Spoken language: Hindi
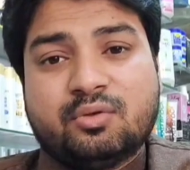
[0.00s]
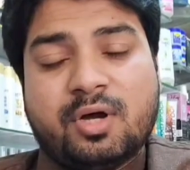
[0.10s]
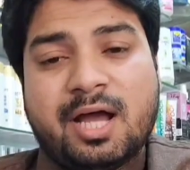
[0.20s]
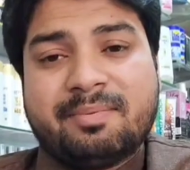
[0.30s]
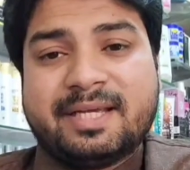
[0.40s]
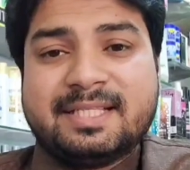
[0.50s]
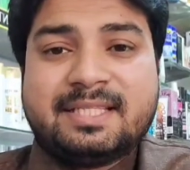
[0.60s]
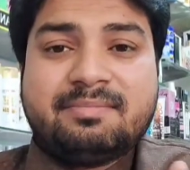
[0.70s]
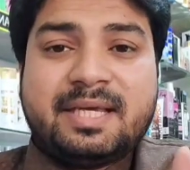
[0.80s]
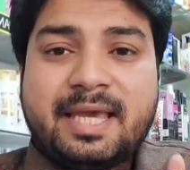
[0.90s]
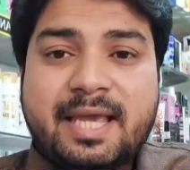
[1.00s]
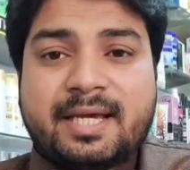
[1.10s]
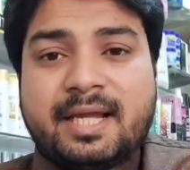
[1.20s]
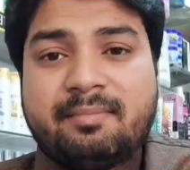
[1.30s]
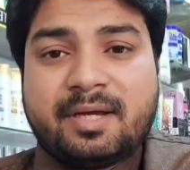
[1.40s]
तो आप किसी भी
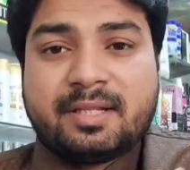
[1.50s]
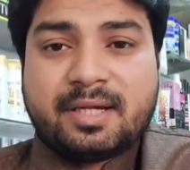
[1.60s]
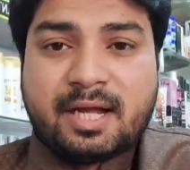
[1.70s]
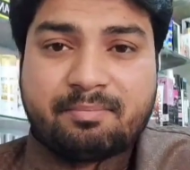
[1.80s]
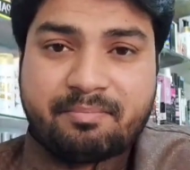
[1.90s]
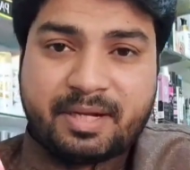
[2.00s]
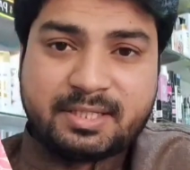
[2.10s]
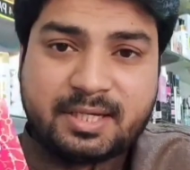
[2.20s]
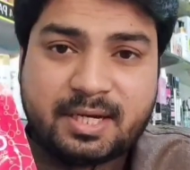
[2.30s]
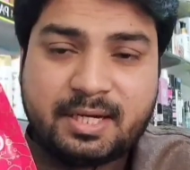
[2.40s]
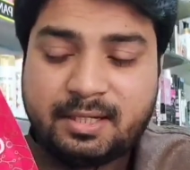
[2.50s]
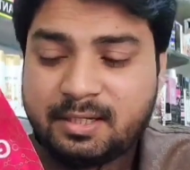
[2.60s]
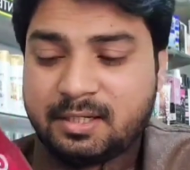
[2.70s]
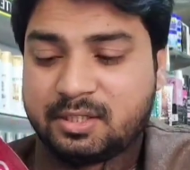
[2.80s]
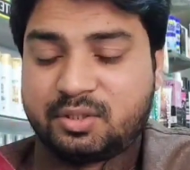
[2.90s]
एक क्रीम के अंदर आप मिक्स कर लें
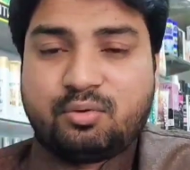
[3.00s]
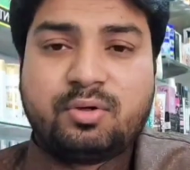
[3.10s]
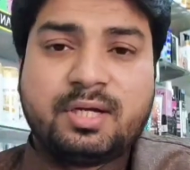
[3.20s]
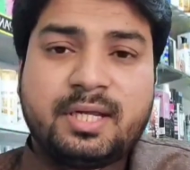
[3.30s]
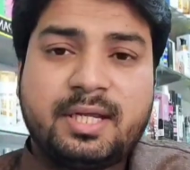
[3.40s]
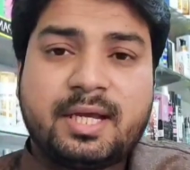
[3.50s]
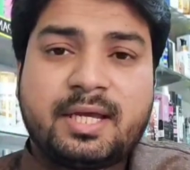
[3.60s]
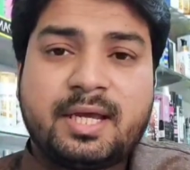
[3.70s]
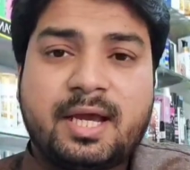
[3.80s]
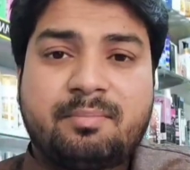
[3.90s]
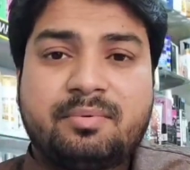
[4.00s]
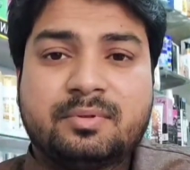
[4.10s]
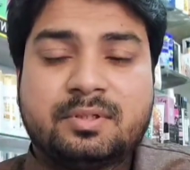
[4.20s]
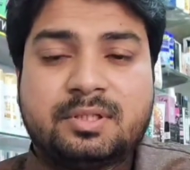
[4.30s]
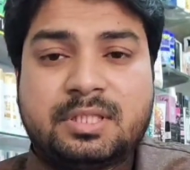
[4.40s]
ज़रूरी नहीं है कि आप
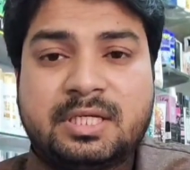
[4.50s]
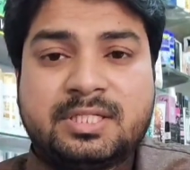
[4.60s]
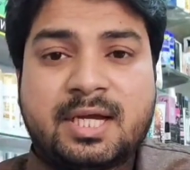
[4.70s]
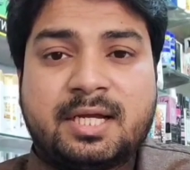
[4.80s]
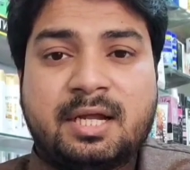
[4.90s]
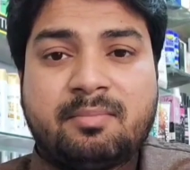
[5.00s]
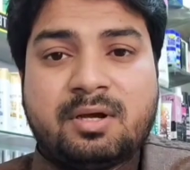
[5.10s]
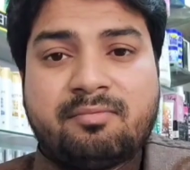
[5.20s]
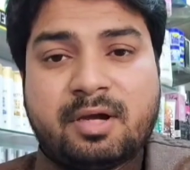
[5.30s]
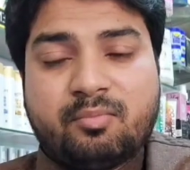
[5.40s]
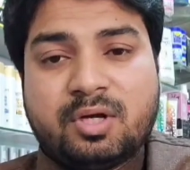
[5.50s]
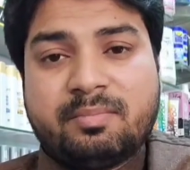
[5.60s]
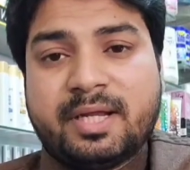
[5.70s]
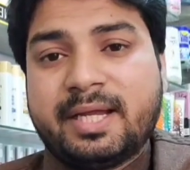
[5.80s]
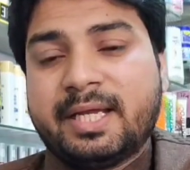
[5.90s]
तीन चार क्रीम का फार्मूला
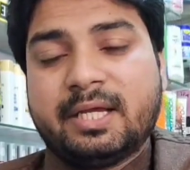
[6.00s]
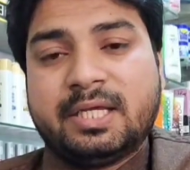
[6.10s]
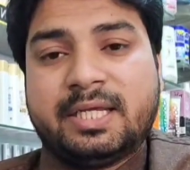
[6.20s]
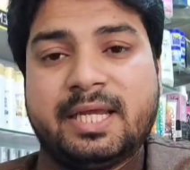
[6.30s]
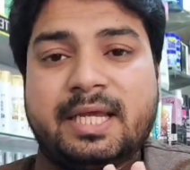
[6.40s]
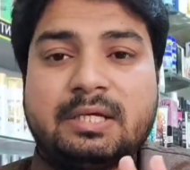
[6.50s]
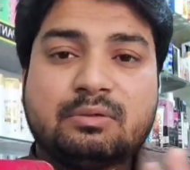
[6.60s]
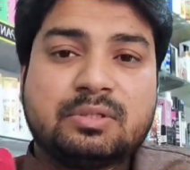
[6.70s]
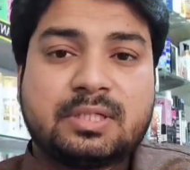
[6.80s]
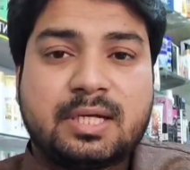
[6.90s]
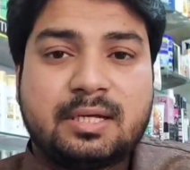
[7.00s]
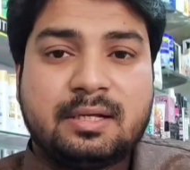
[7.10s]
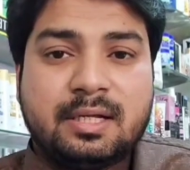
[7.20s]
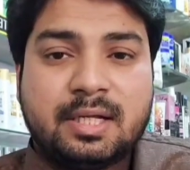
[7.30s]
बनाएंगे ये उसका